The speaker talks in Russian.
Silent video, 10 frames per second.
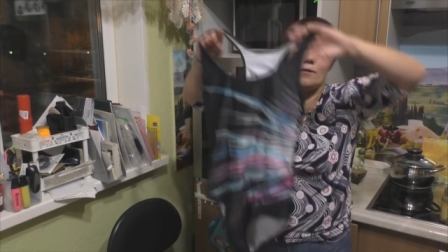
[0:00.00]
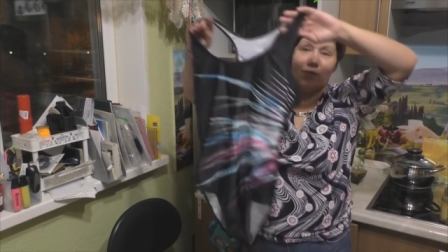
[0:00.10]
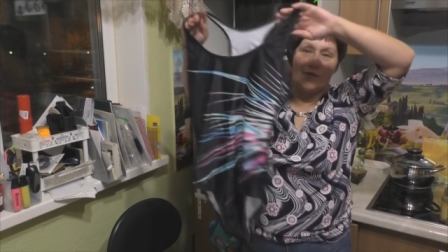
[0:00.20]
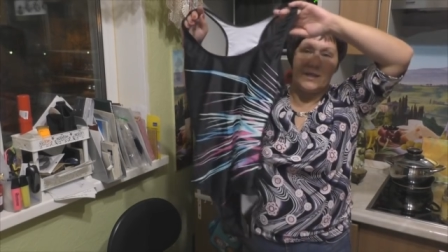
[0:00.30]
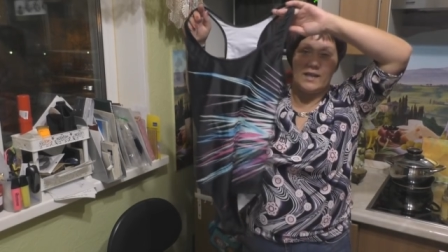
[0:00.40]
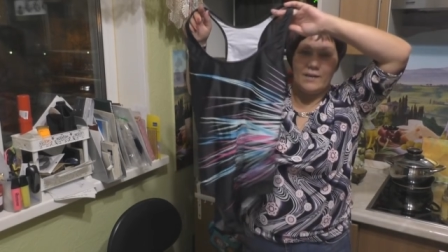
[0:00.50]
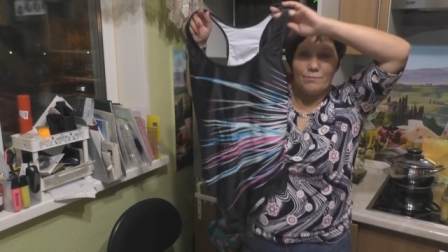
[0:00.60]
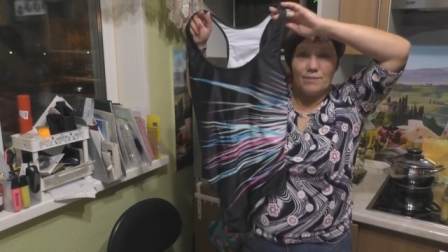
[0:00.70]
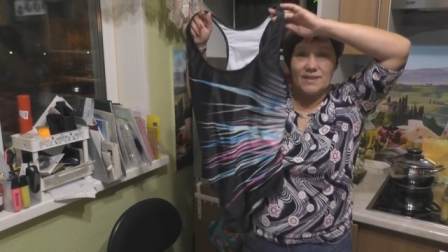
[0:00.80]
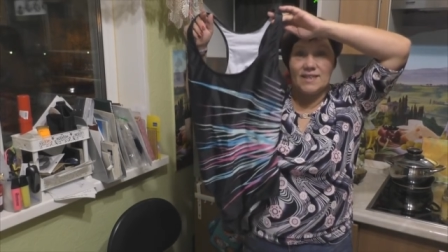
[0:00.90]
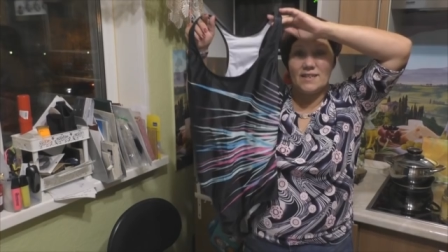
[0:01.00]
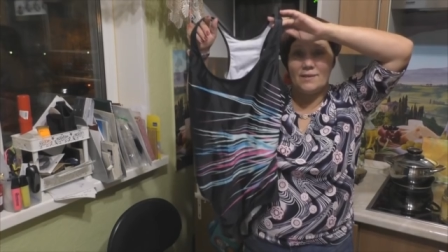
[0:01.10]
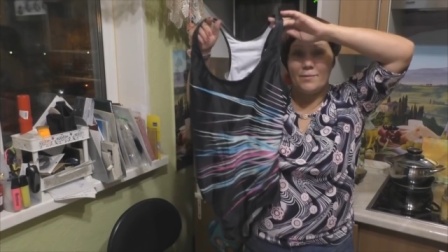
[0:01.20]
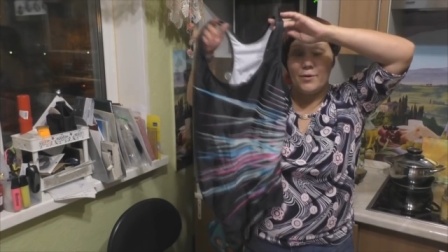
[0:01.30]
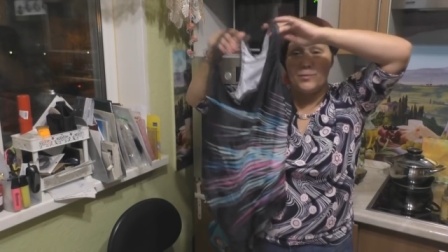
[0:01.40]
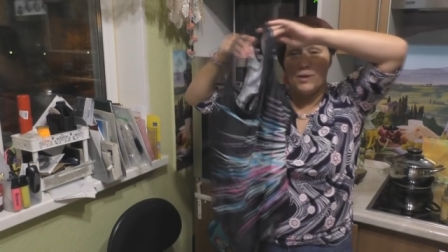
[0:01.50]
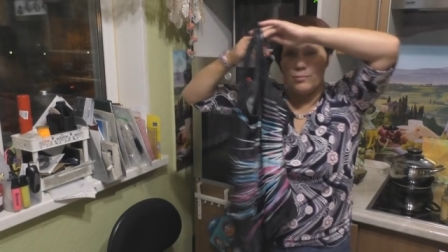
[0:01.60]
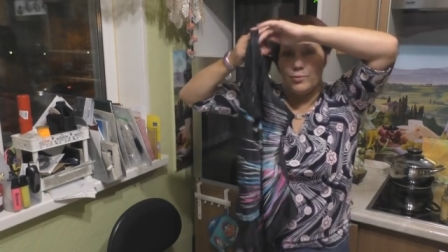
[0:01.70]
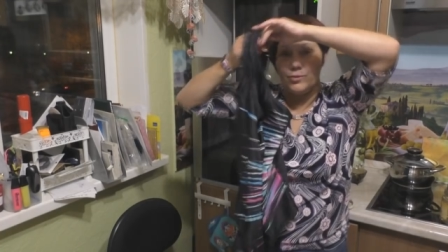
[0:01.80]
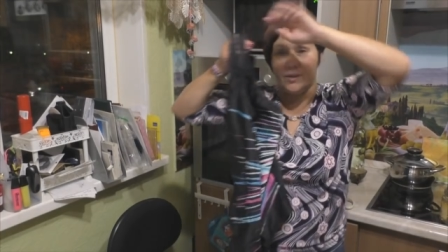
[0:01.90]
Вот, и я, бассейн теперь у меня
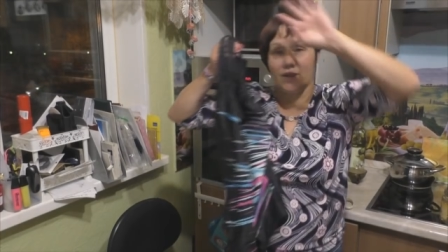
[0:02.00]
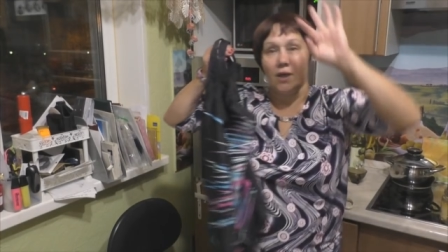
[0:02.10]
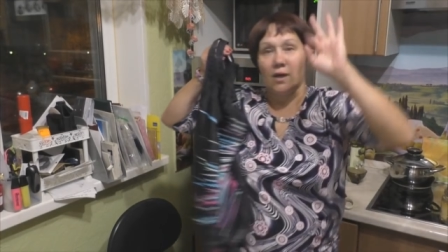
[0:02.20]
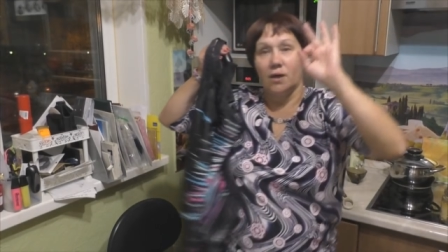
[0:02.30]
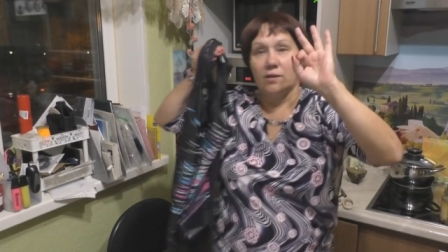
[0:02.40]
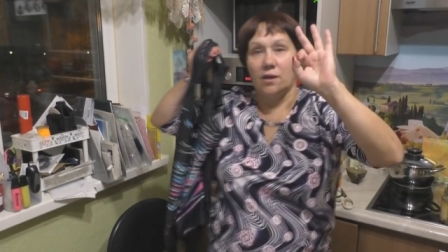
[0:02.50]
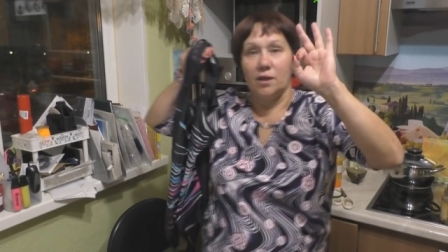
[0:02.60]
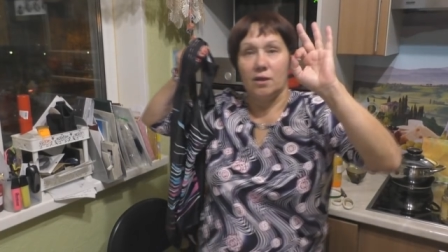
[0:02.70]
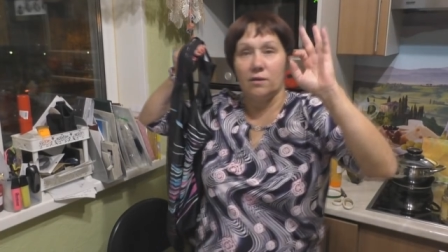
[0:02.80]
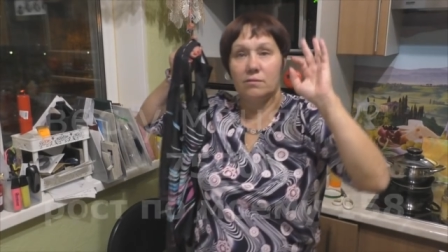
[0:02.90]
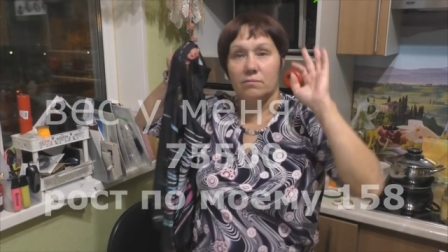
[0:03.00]
будет три